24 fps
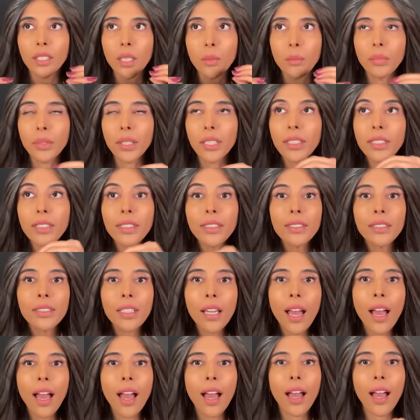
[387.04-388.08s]
طب
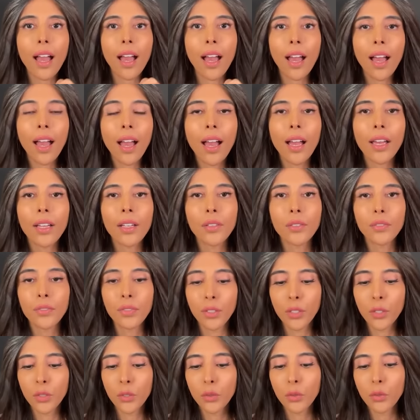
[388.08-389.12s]
انت
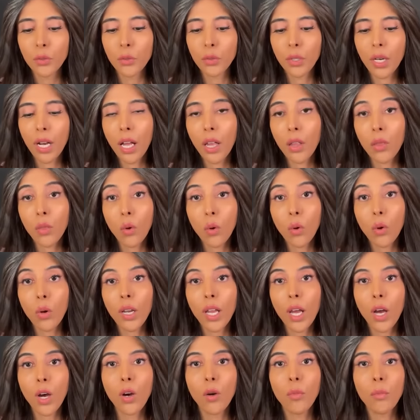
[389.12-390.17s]
عارف انه
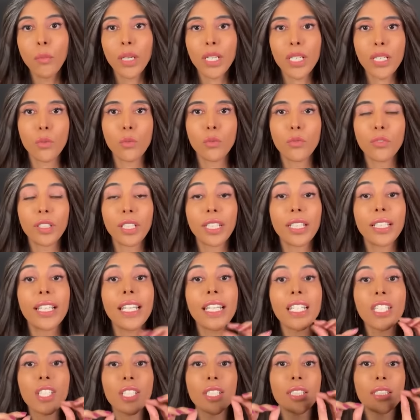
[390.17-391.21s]
هذول هم يسوون فيك
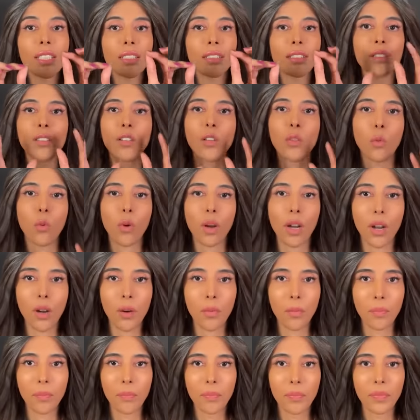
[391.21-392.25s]
ليش انت تركض
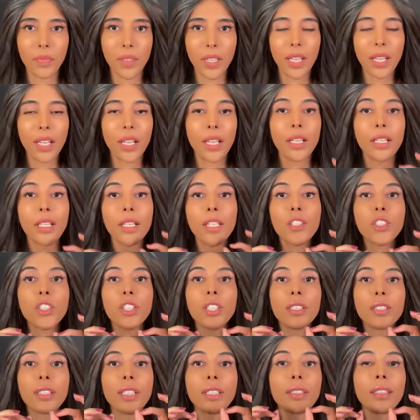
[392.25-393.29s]
وراهم ليش
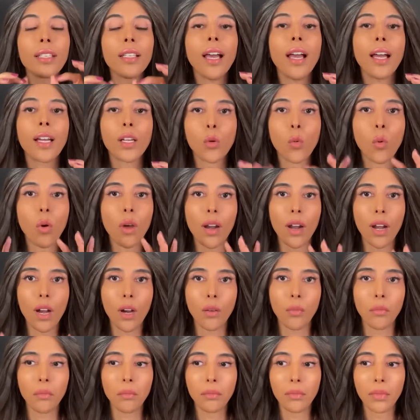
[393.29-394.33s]
انت تلحق
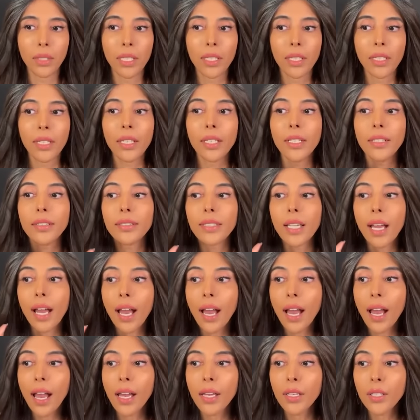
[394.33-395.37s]
وراهم انت
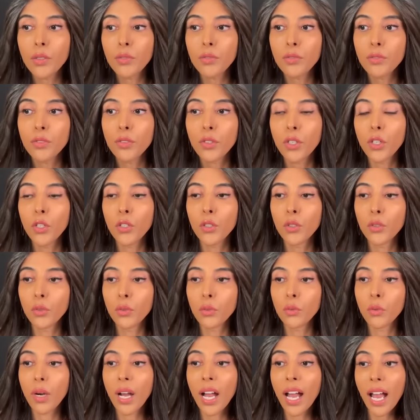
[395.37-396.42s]
عارف
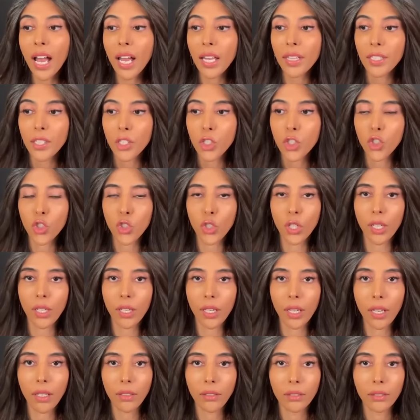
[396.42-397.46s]
انه هذه
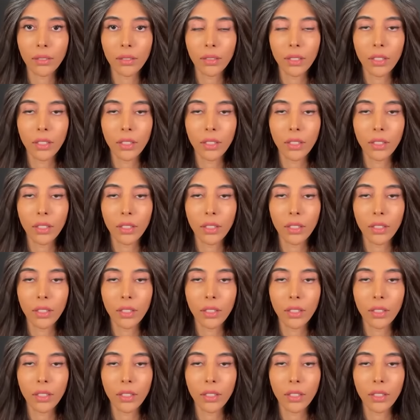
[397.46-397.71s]
الشله